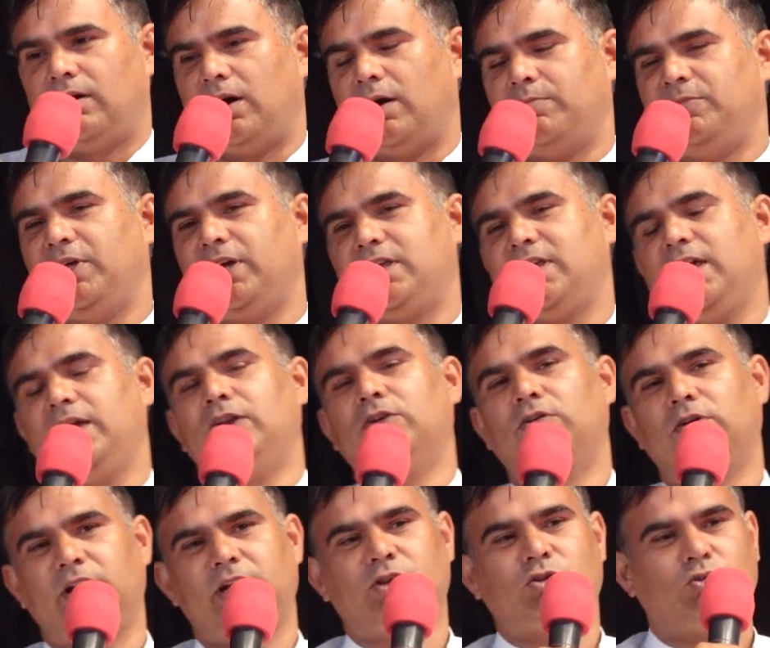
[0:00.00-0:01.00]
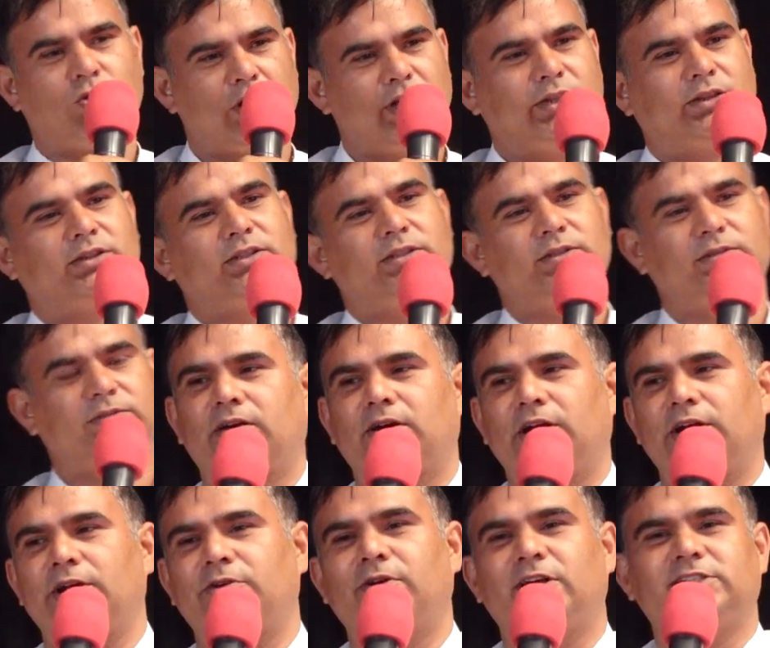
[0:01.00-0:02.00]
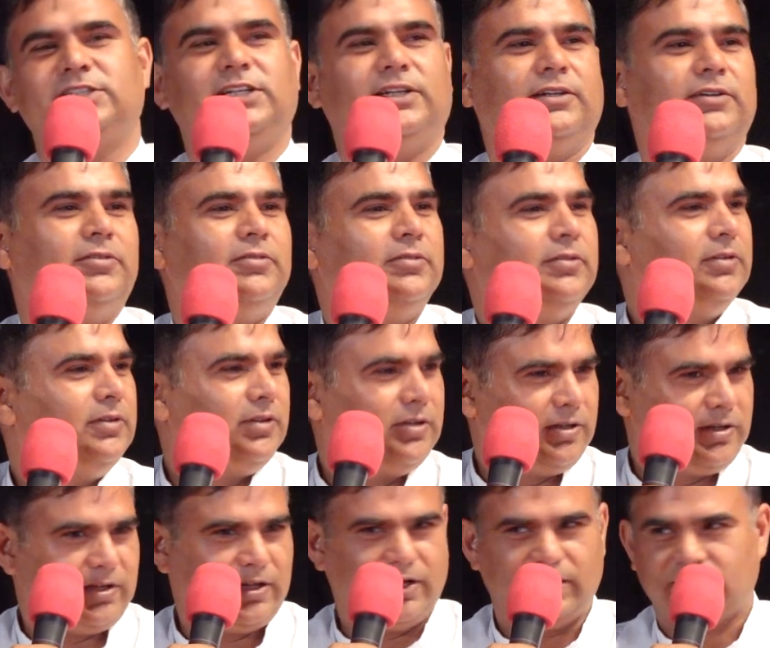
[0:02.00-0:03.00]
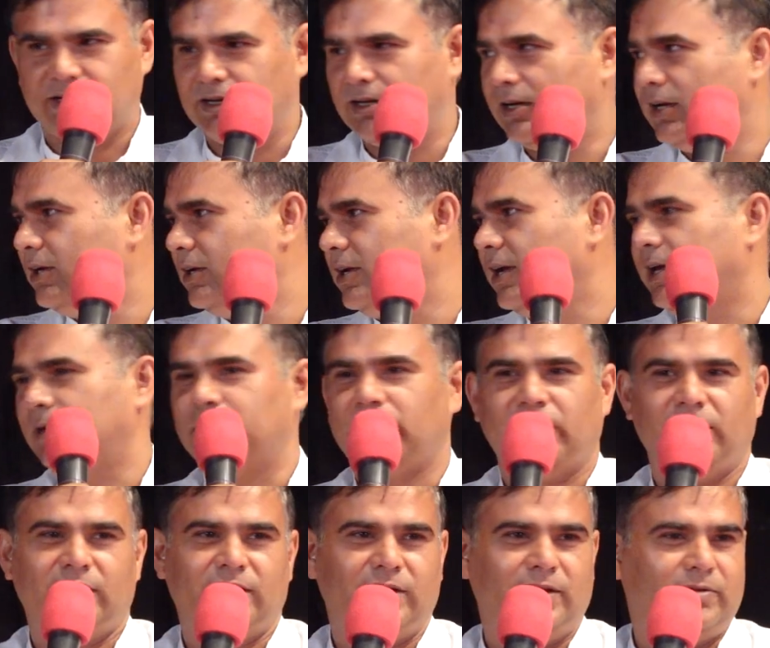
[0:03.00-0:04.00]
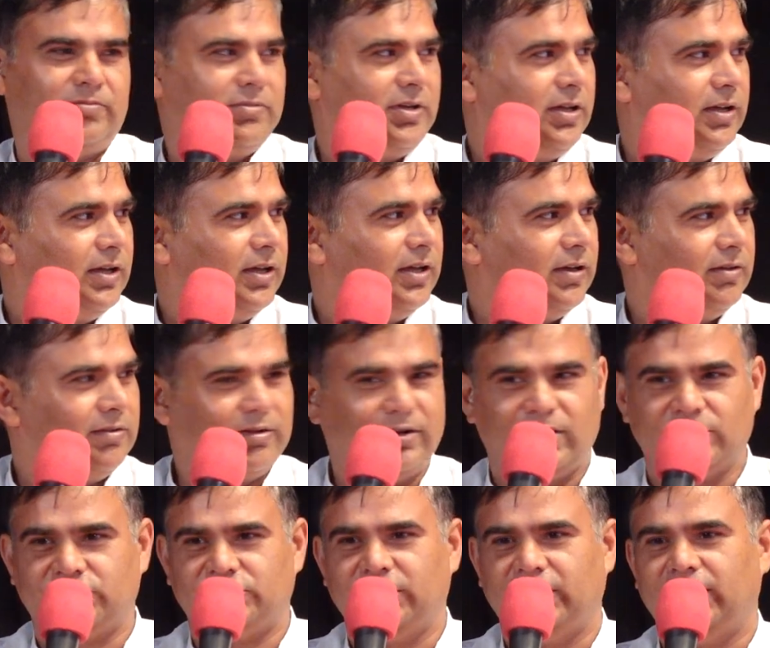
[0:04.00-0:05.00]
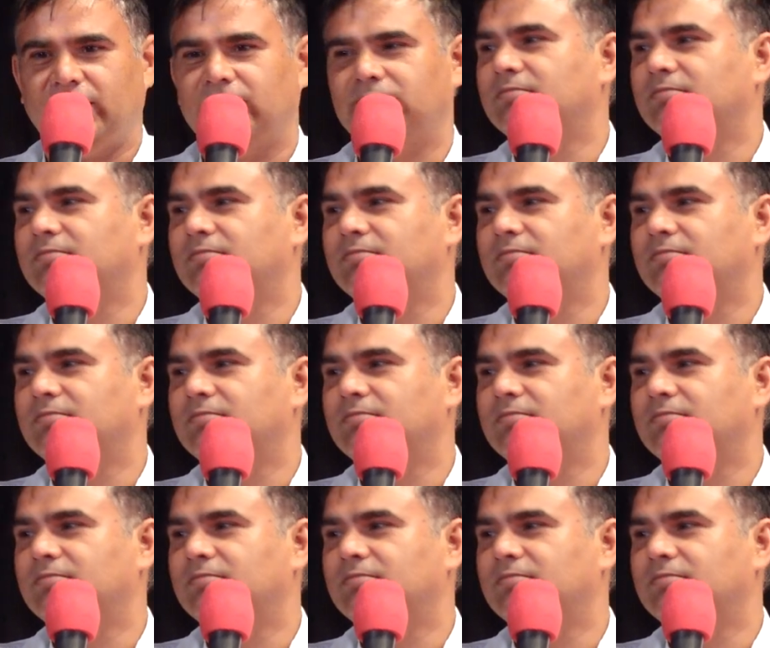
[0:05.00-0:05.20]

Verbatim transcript: अब देखिए इन्होंने तुरंत कटेवाजी एक इनके बड़े ही अच्छे